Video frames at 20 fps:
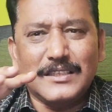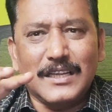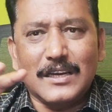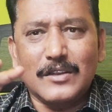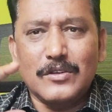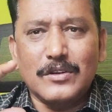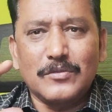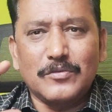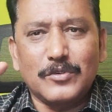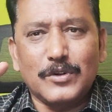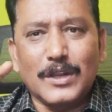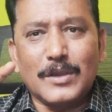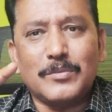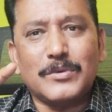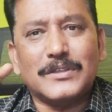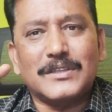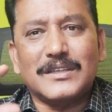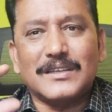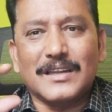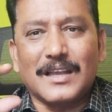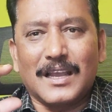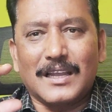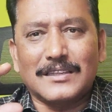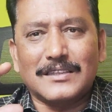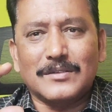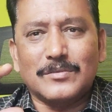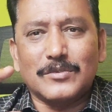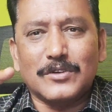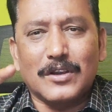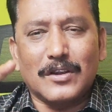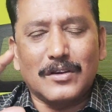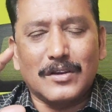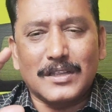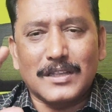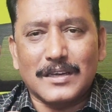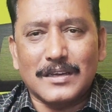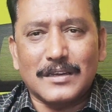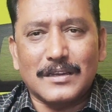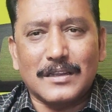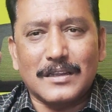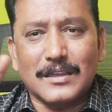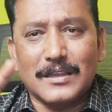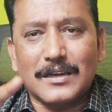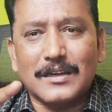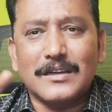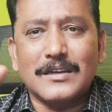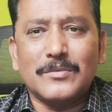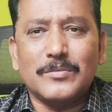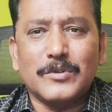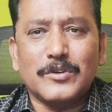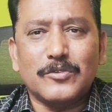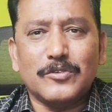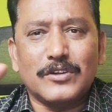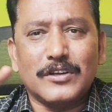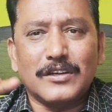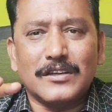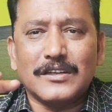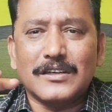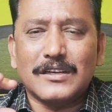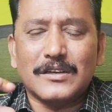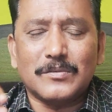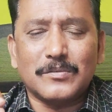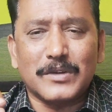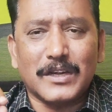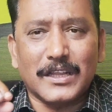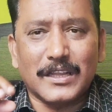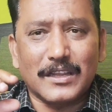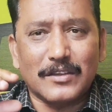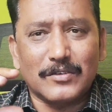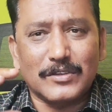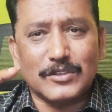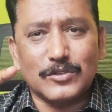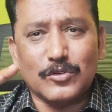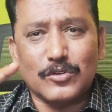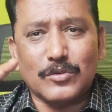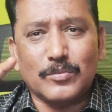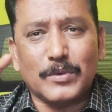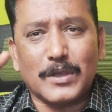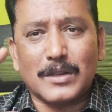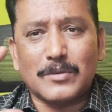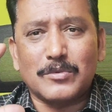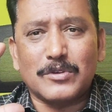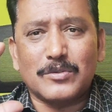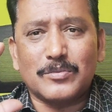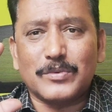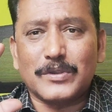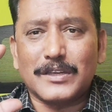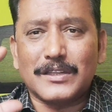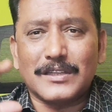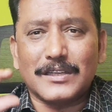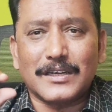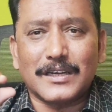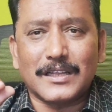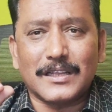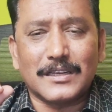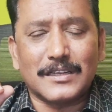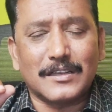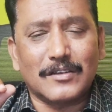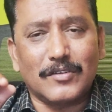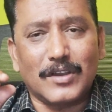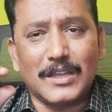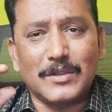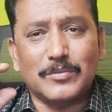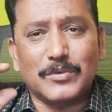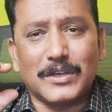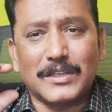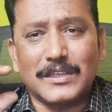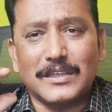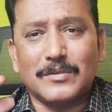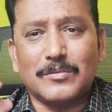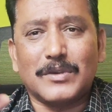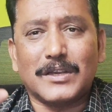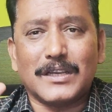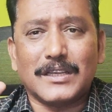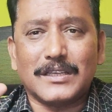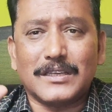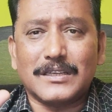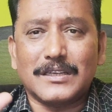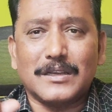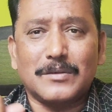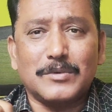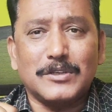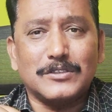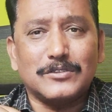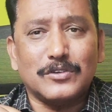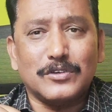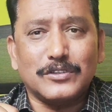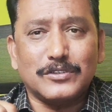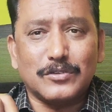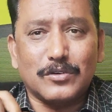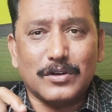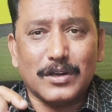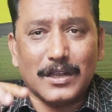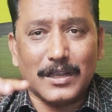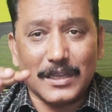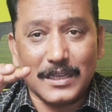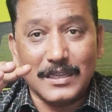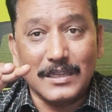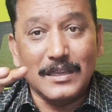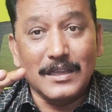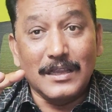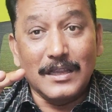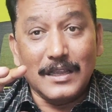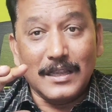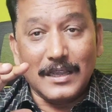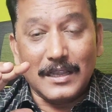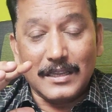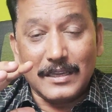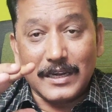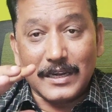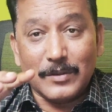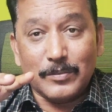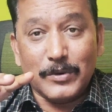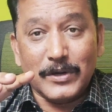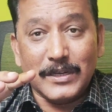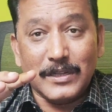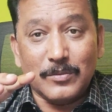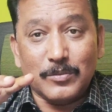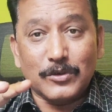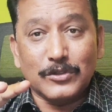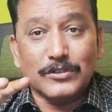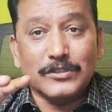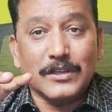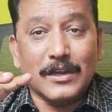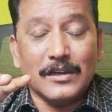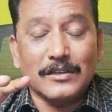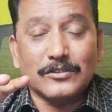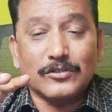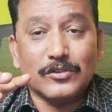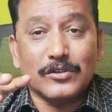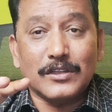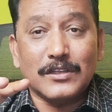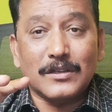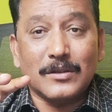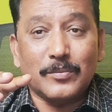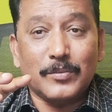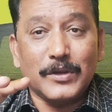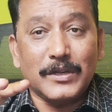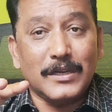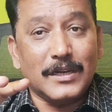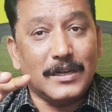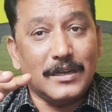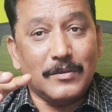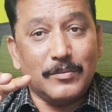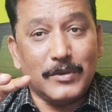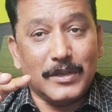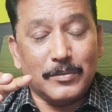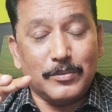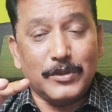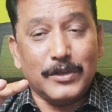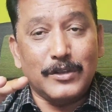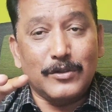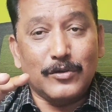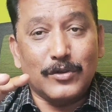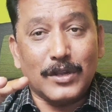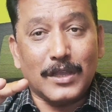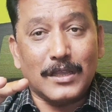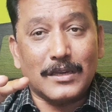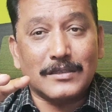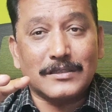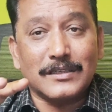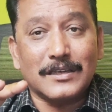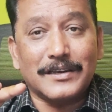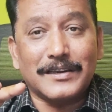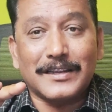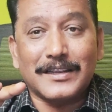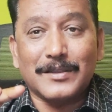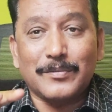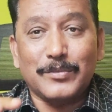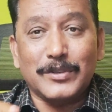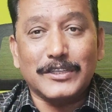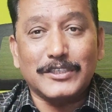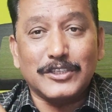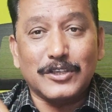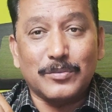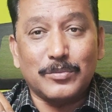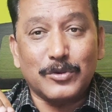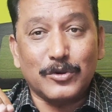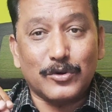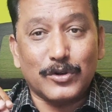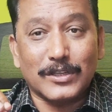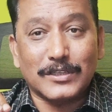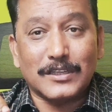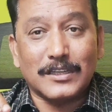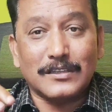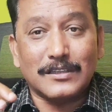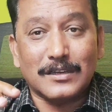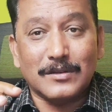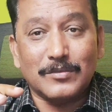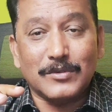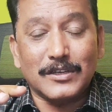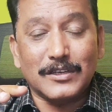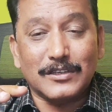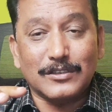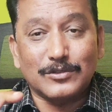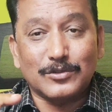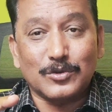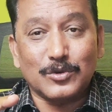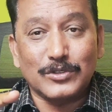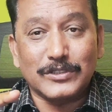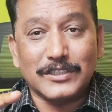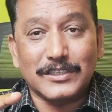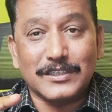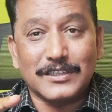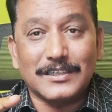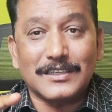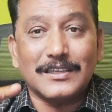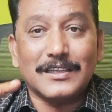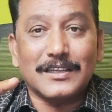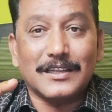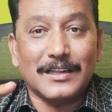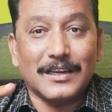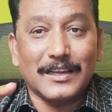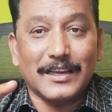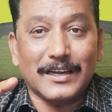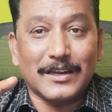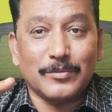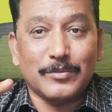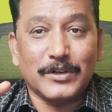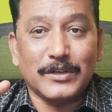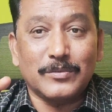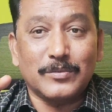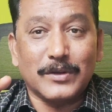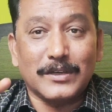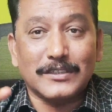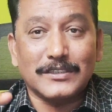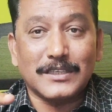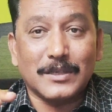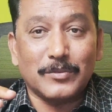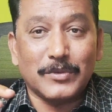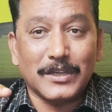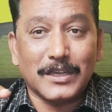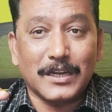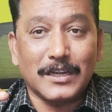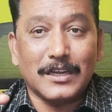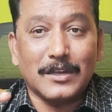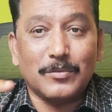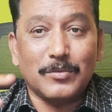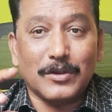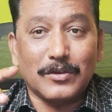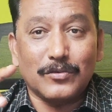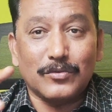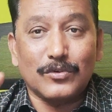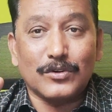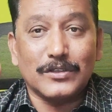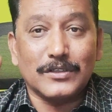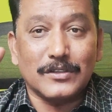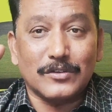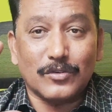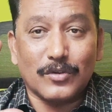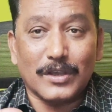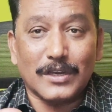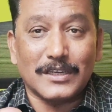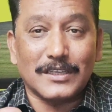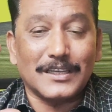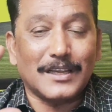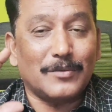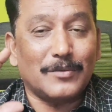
ஜனவரி ஃபுல்லாக பார்த்தீங்கன்னா அதிமுகவில் ரெண்டு பிரிவுகளுக்கும் இடையே வந்து ஒரு பரபரப்பு இருந்துக்கிட்டே இருக்க வாய்ப்பு அதிகமாக இருக்குது அப்படின்னு சொல்லி சொல்கிறாங்க எடப்பாடியை பொதுச்செயலாளர்னு சொன்னதுக்கு பின்னாடி மிகப்பெரிய ஒரு அரசியல் இருக்குது பிஜேபியோட தந்திரம் இருக்குது சூழ்ச்சி இருக்குது இதில் எடப்பாடி பழனிசாமி கண்டிப்பாக உளுந்துருவார்